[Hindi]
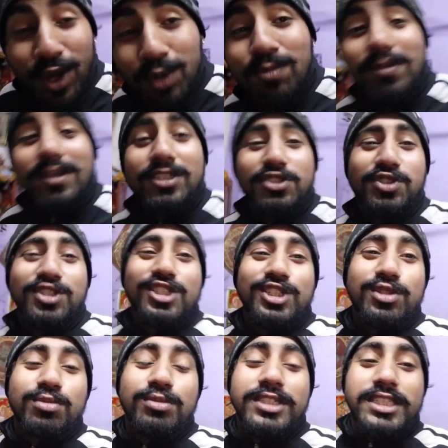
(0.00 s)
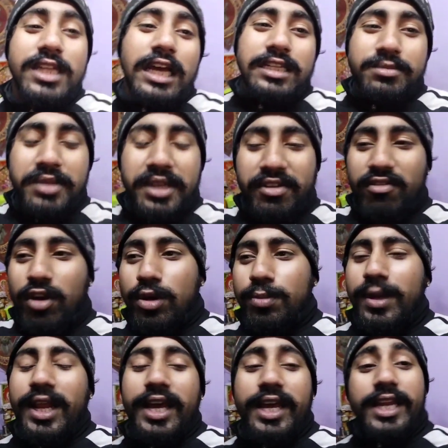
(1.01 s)
व्लॉग में जो कि सुबह से आज मैंने
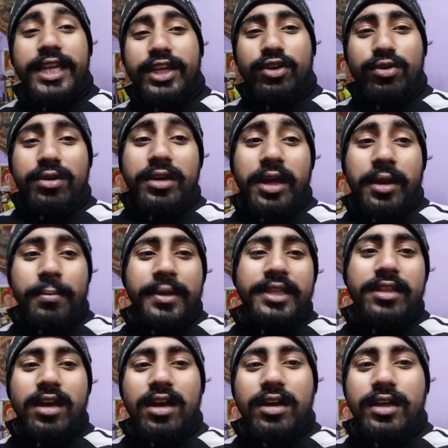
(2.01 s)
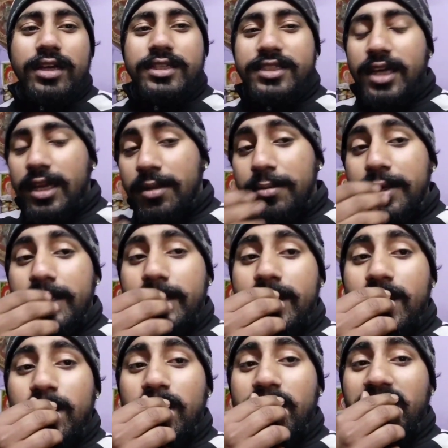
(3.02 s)
व्लॉग बनाया नहीं क्योंकि घर में ही था कहीं जाना भी नहीं
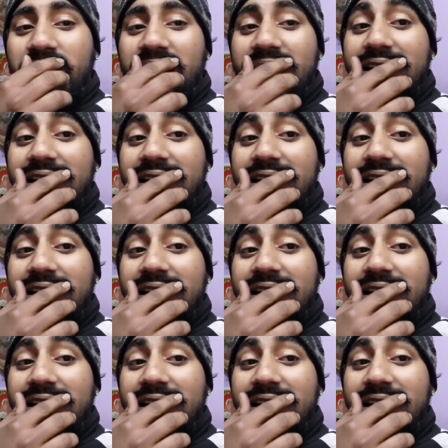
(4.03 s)
था और